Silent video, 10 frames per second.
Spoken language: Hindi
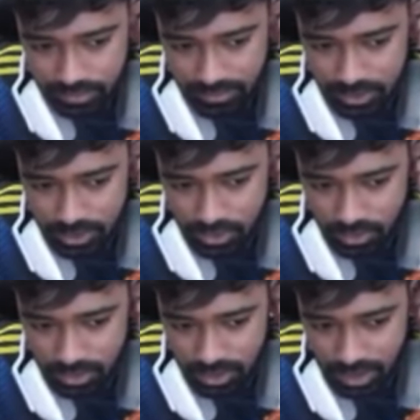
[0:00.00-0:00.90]
तो मैं
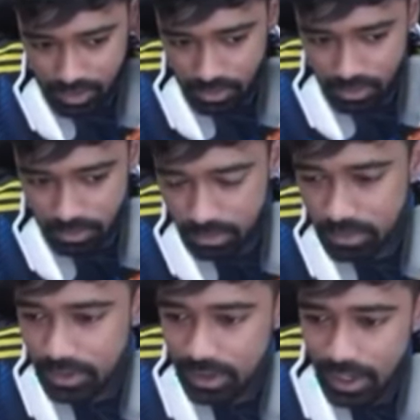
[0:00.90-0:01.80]
सोच रहा हूं
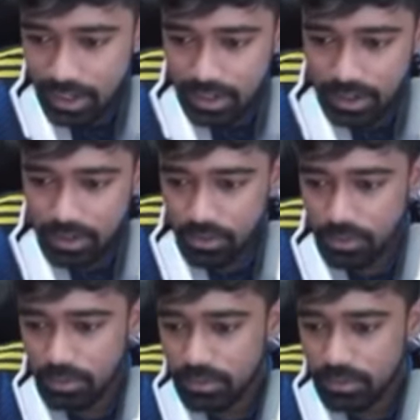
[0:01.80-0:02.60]
क्या करूँ